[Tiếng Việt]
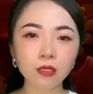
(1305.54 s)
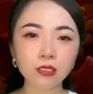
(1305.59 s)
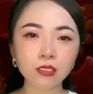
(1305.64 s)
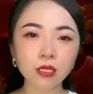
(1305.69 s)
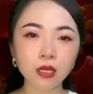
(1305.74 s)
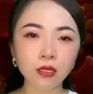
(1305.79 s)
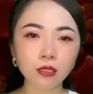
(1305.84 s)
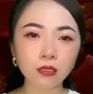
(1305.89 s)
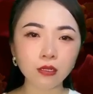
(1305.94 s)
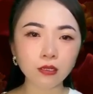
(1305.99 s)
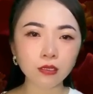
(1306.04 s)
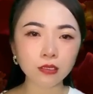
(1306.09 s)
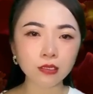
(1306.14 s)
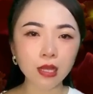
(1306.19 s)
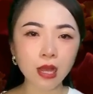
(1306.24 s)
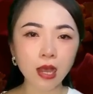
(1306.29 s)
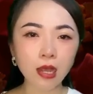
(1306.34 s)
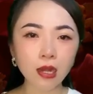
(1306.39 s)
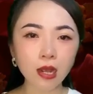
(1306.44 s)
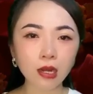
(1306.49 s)
Chợt nhớ
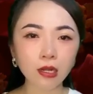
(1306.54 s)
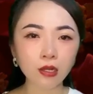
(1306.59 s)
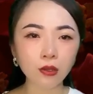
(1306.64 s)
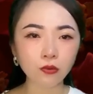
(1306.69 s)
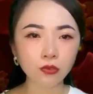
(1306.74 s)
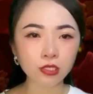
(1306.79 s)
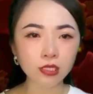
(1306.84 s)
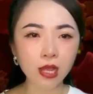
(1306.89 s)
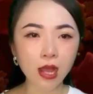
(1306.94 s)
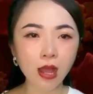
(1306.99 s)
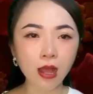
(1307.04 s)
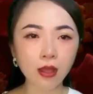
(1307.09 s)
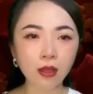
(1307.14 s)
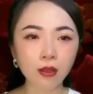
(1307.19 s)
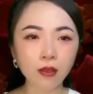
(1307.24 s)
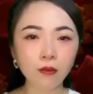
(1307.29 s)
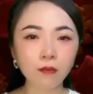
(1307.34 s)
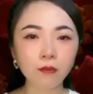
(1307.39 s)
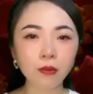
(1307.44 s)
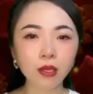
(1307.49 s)
ra đang điều tra,
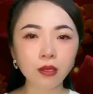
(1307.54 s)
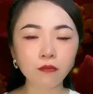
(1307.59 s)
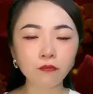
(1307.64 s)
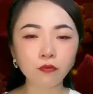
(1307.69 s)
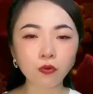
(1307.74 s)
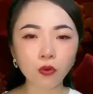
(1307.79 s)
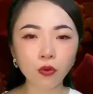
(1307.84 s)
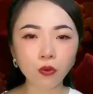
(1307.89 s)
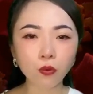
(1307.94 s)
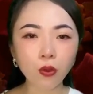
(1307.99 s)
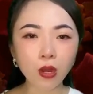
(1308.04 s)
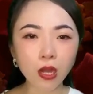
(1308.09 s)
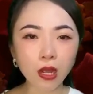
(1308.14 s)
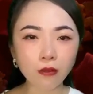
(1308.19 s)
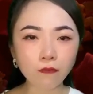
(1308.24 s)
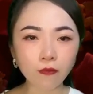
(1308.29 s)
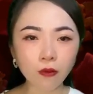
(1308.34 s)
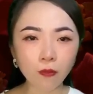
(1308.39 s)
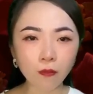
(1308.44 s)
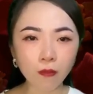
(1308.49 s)
mình vội quay
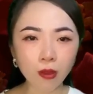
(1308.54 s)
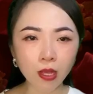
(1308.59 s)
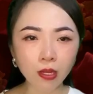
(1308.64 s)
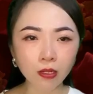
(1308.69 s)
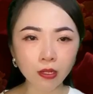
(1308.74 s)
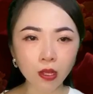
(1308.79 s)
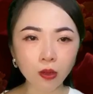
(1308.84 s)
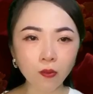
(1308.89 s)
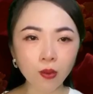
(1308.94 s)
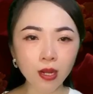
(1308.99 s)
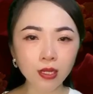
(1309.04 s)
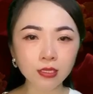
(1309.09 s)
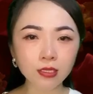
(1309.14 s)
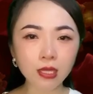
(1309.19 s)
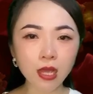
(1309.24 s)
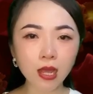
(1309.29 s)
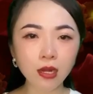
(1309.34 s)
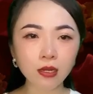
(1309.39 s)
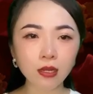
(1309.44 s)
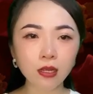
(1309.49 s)
lại phòng bệnh để quan
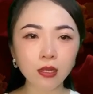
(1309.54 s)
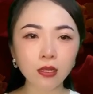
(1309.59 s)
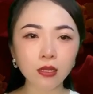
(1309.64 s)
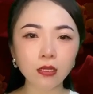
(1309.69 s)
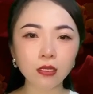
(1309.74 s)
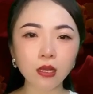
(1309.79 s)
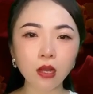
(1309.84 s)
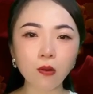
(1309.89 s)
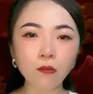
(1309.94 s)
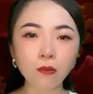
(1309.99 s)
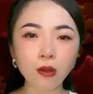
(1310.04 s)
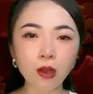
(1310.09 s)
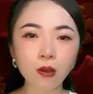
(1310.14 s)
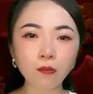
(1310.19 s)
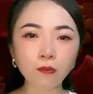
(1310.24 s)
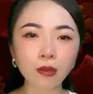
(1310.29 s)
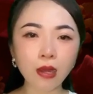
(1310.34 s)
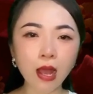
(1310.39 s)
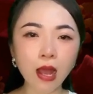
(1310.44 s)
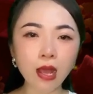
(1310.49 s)
sát. Nhưng ông
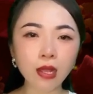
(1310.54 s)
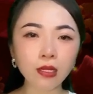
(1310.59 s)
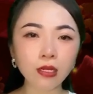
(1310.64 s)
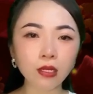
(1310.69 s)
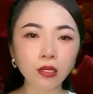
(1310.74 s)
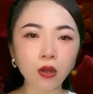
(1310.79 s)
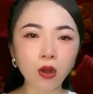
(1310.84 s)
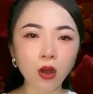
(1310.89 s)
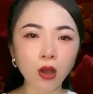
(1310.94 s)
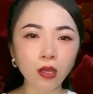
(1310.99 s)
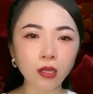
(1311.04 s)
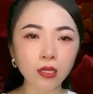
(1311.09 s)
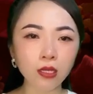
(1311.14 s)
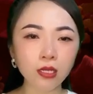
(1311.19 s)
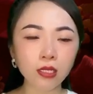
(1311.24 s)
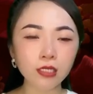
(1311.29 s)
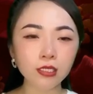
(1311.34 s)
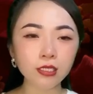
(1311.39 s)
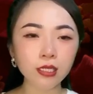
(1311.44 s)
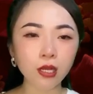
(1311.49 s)
Long đã đi khỏi,
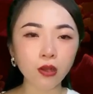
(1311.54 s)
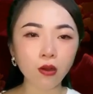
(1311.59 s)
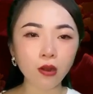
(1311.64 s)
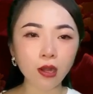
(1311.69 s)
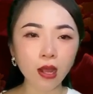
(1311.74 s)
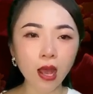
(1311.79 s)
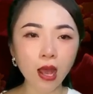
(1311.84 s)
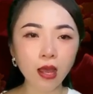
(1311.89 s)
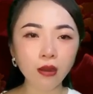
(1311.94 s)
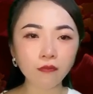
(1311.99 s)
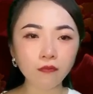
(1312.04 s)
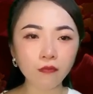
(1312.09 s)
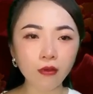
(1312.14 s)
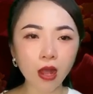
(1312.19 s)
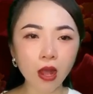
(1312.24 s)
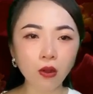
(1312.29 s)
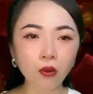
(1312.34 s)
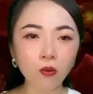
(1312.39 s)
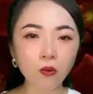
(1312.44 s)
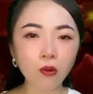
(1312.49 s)
chỉ còn An
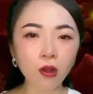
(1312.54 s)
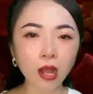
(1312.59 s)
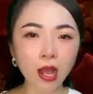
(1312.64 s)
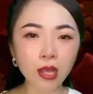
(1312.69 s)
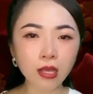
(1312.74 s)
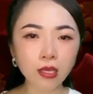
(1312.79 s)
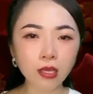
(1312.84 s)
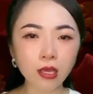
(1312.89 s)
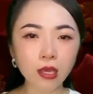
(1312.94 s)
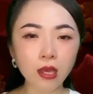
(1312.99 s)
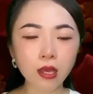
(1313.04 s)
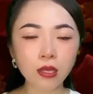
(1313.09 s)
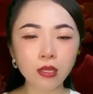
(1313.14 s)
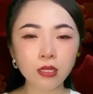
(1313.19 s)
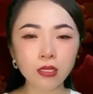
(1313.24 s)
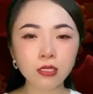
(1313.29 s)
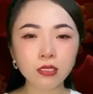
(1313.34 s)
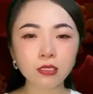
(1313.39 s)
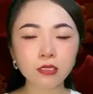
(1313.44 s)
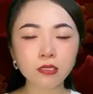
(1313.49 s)
và cô gái kia.
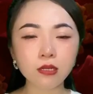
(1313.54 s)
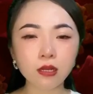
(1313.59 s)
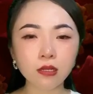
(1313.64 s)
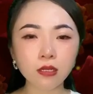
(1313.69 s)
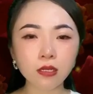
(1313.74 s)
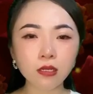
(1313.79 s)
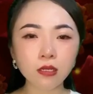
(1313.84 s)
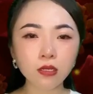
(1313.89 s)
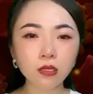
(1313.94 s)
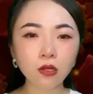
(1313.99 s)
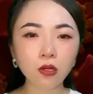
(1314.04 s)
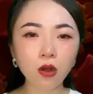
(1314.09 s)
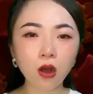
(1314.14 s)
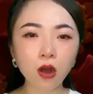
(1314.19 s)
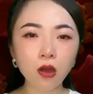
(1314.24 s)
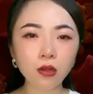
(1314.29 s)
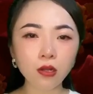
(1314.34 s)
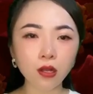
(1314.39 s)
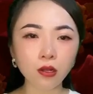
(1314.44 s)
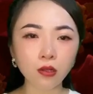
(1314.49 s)
Dường như
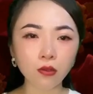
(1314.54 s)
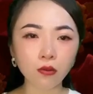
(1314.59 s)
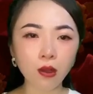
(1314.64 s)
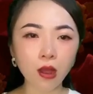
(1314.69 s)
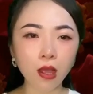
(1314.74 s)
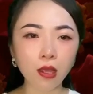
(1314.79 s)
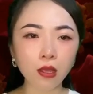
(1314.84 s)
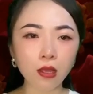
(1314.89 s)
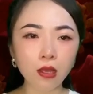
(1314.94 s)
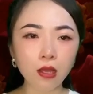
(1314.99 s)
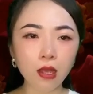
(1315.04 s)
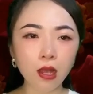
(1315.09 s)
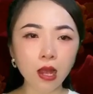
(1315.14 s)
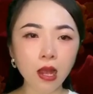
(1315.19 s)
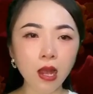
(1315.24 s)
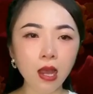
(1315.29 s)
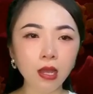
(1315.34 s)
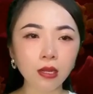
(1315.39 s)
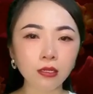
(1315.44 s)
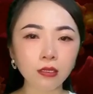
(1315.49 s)
có điện thoại,
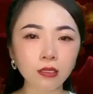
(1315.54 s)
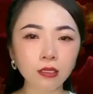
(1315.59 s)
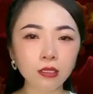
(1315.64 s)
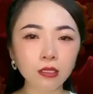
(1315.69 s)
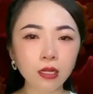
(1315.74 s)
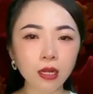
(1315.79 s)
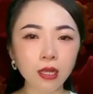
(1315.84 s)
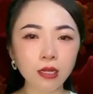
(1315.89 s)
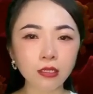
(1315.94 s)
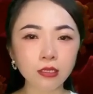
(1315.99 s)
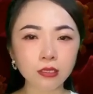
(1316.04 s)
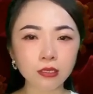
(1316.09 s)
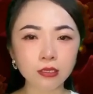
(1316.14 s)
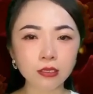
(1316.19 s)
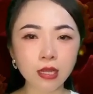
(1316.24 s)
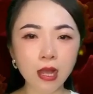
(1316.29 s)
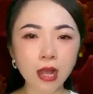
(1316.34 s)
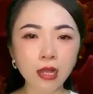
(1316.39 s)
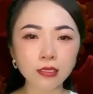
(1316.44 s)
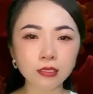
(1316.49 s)
An đứng lên
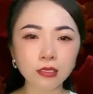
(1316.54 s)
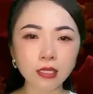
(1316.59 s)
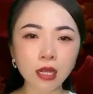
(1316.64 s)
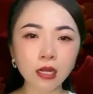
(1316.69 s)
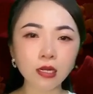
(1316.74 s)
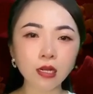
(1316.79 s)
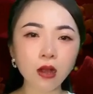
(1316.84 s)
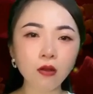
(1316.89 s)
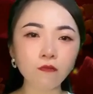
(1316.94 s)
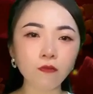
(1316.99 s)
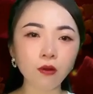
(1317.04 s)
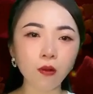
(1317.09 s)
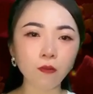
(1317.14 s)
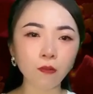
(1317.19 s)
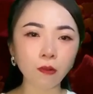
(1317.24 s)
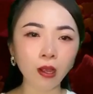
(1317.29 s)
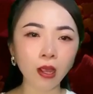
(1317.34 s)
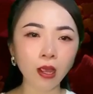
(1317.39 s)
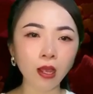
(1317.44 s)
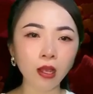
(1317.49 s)
ra sát góc
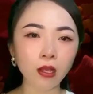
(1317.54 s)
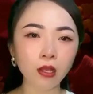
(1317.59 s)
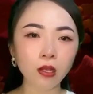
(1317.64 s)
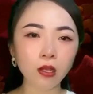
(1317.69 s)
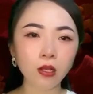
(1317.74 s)
phòng nghe.